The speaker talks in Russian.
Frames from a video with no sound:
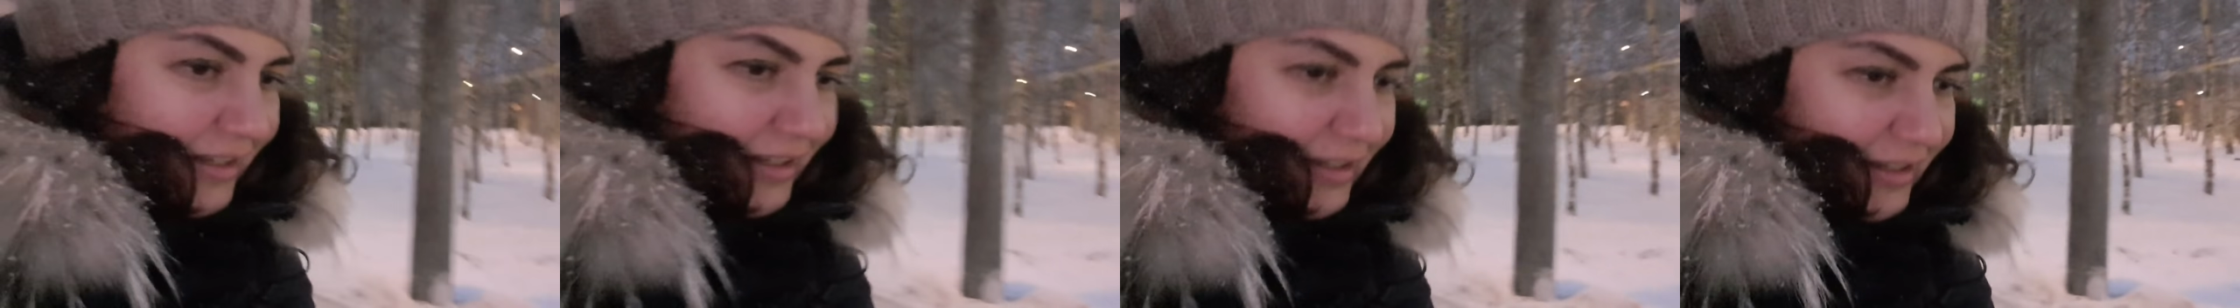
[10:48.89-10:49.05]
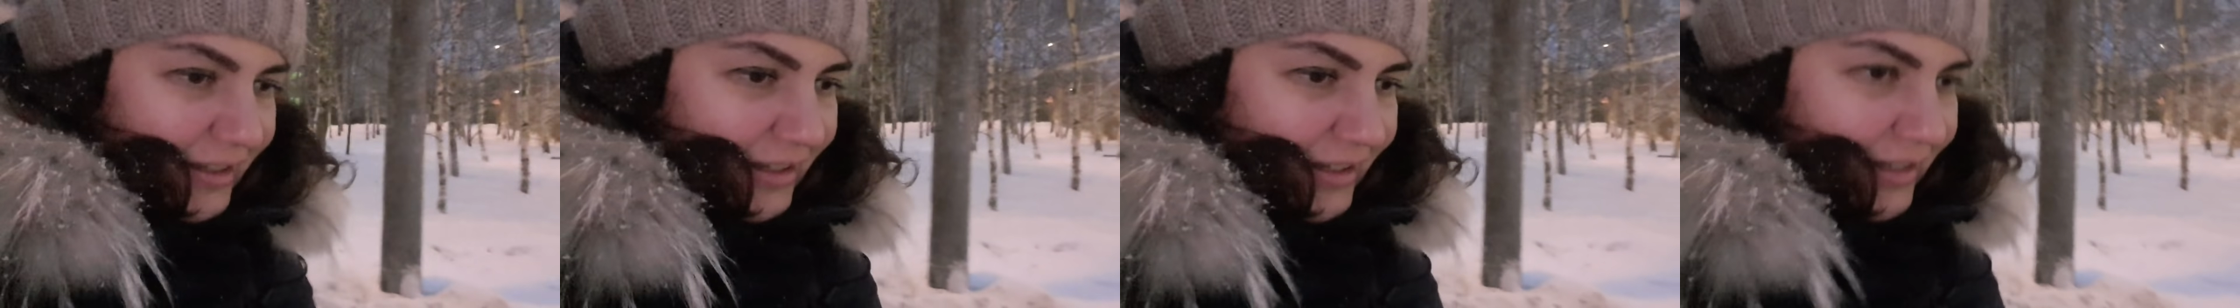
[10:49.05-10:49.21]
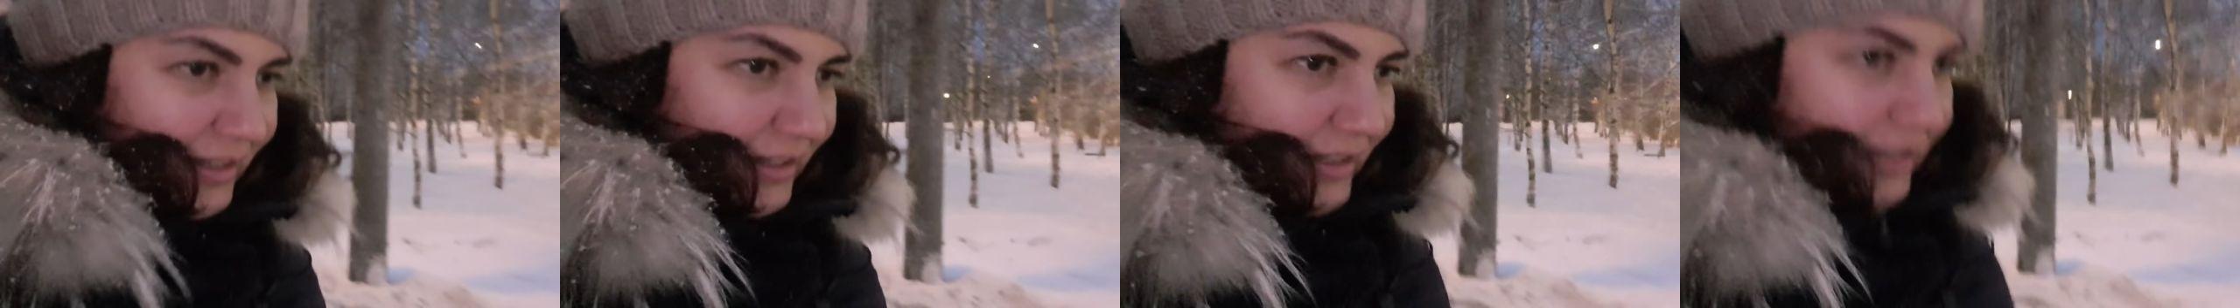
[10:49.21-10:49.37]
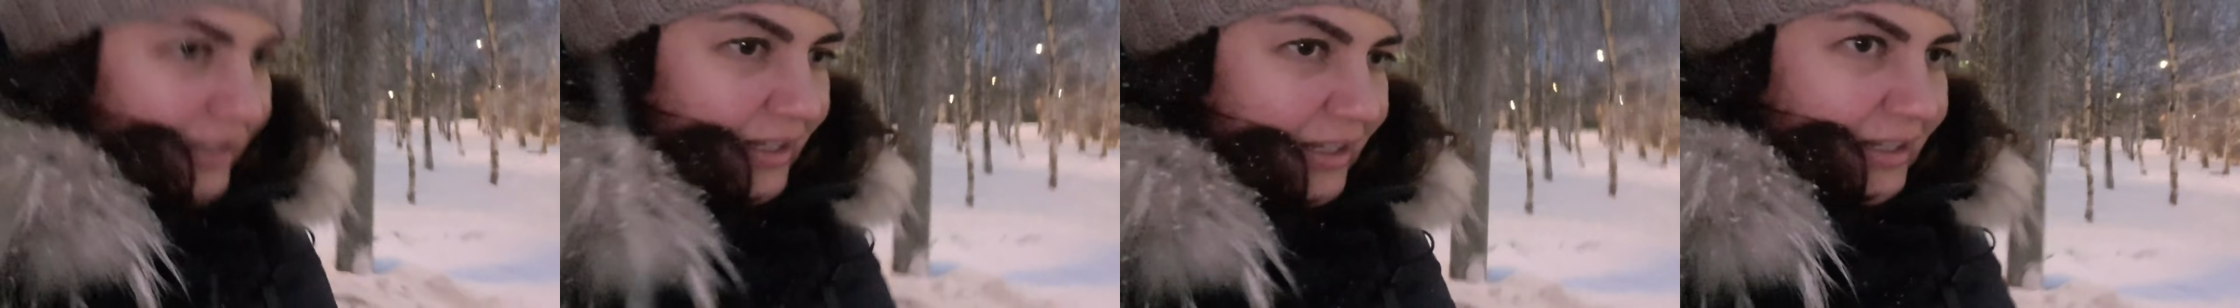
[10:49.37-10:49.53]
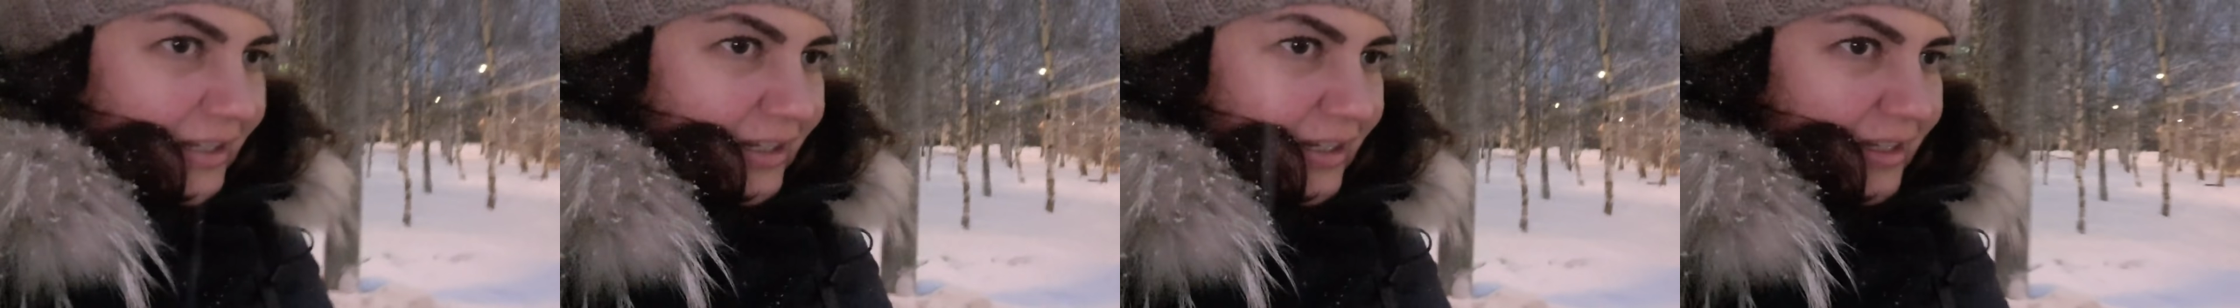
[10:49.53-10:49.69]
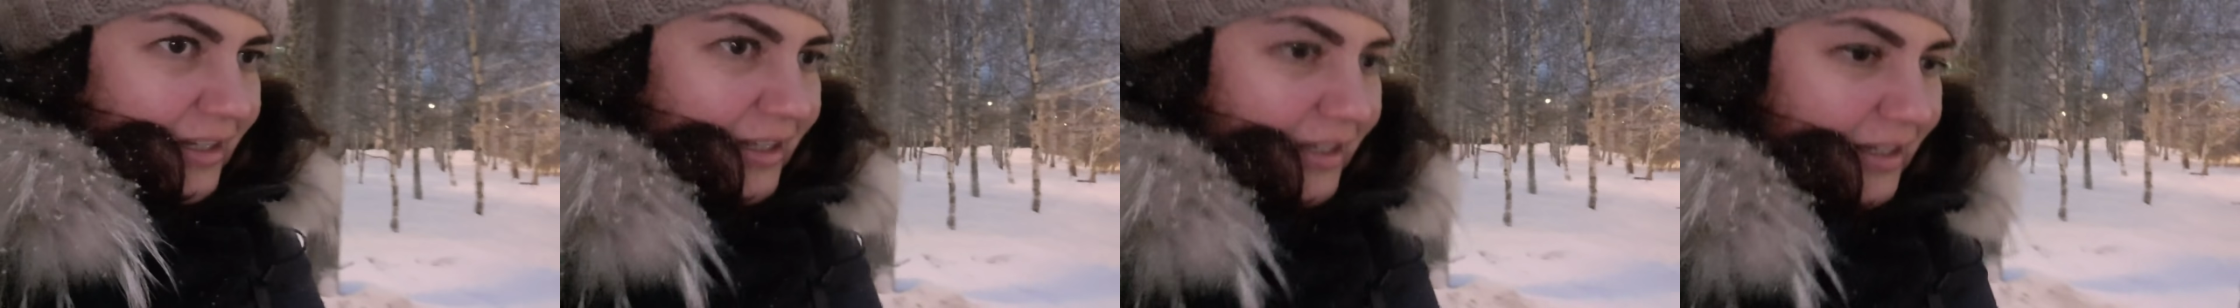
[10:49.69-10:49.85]
Вот
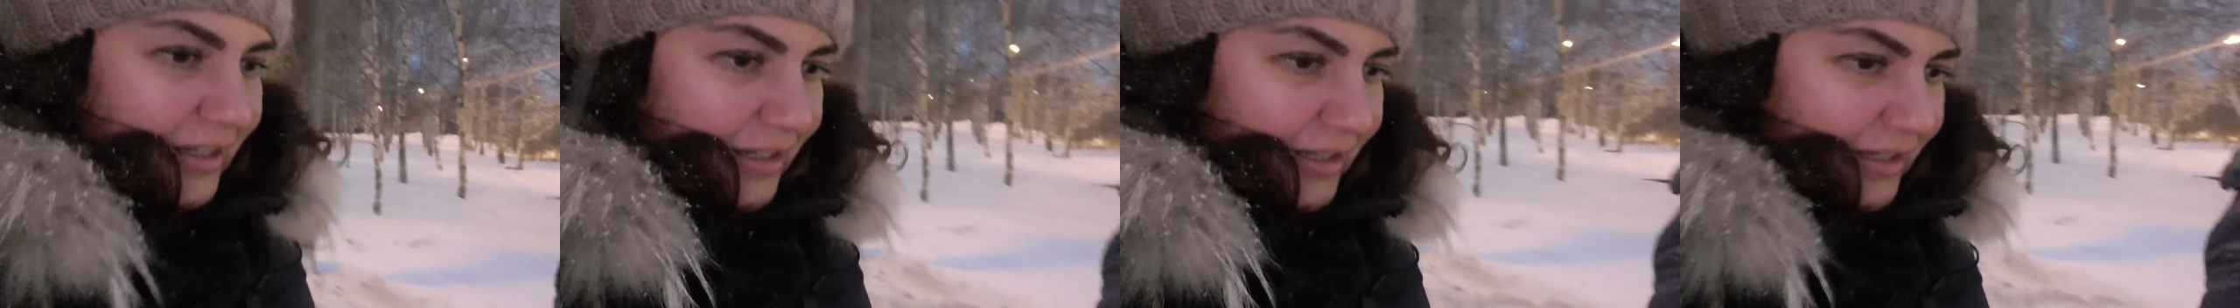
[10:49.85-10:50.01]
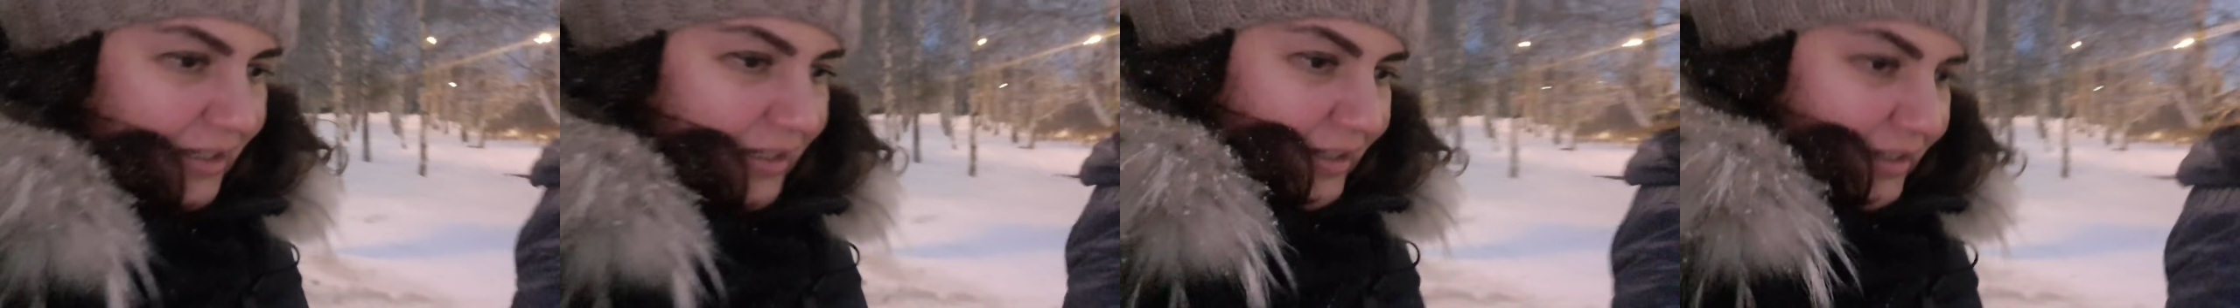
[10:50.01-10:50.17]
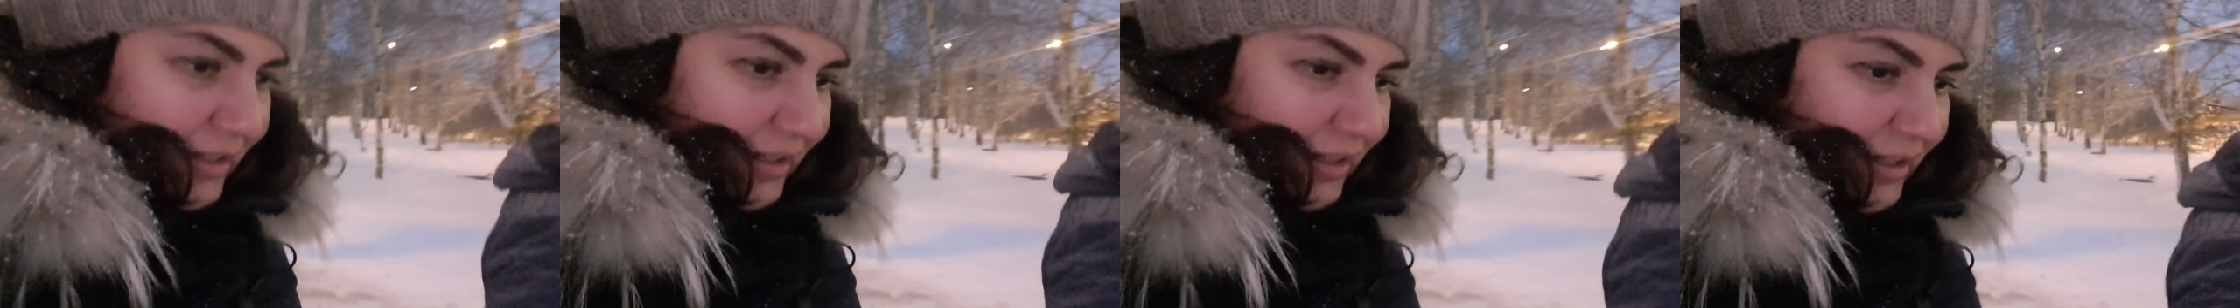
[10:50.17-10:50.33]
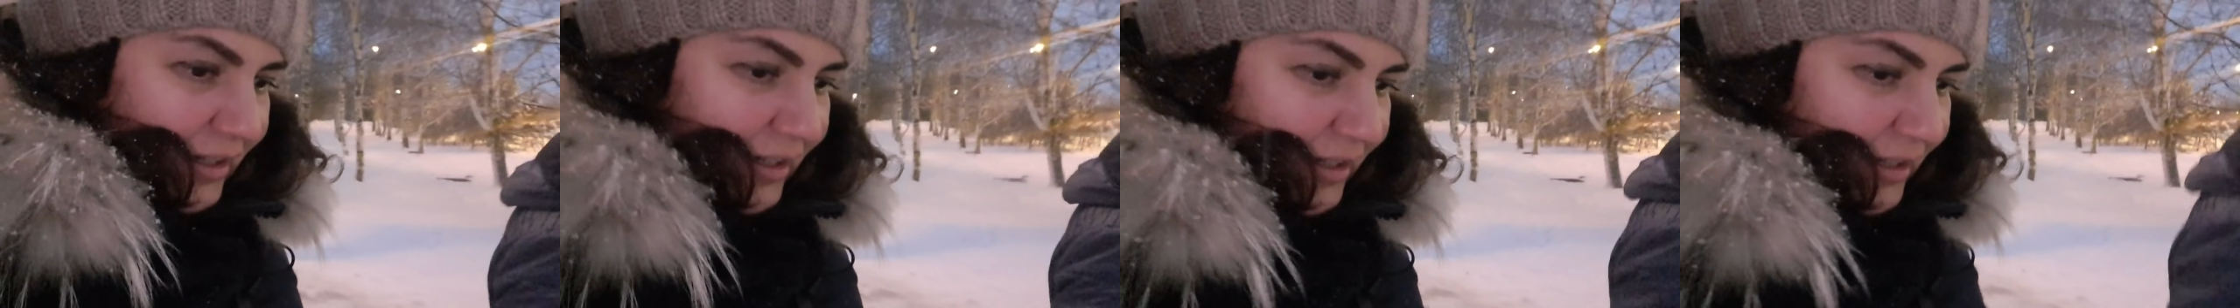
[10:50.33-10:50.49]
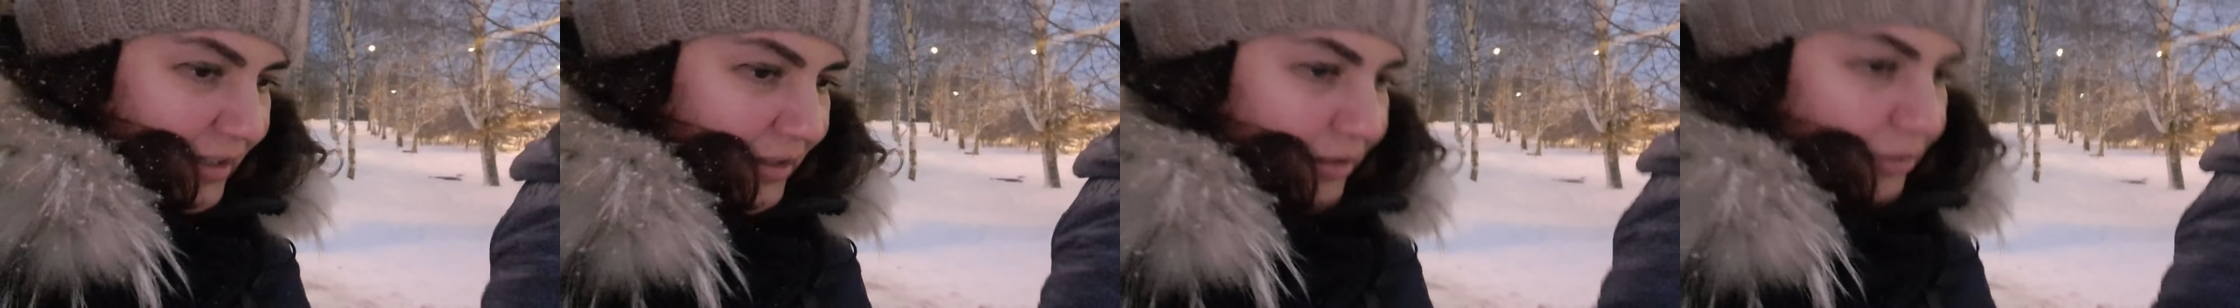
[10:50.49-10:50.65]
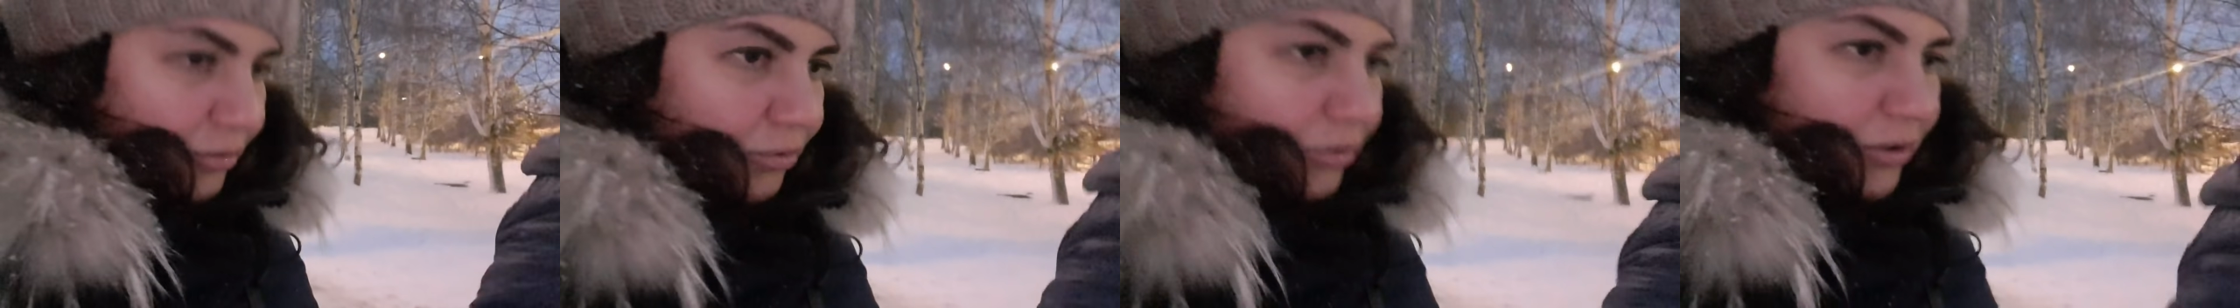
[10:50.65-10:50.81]
не как вчера. Ну
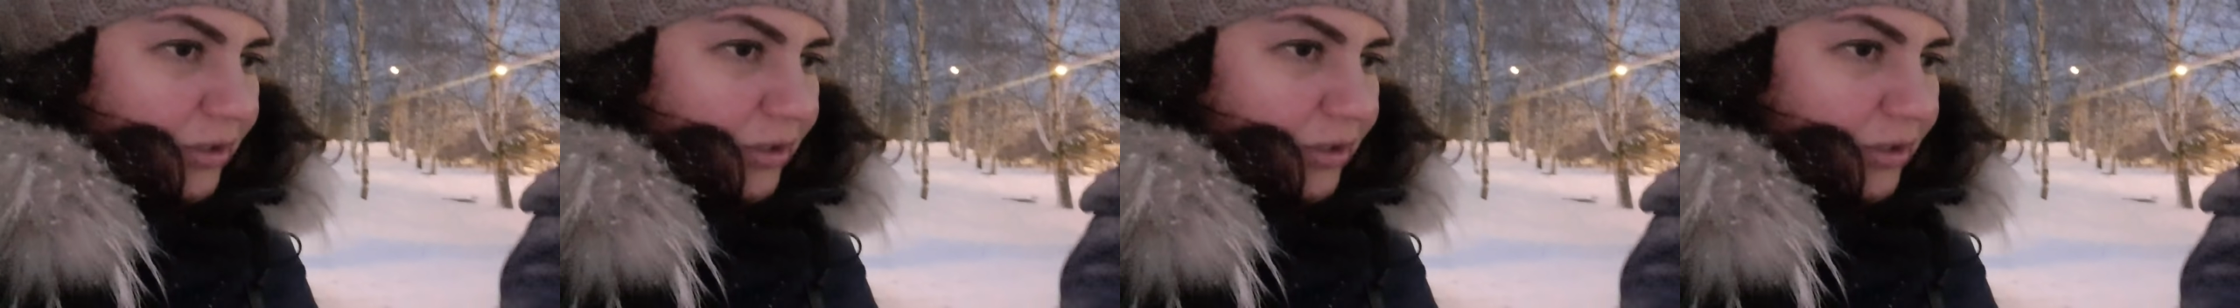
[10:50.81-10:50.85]
вчера.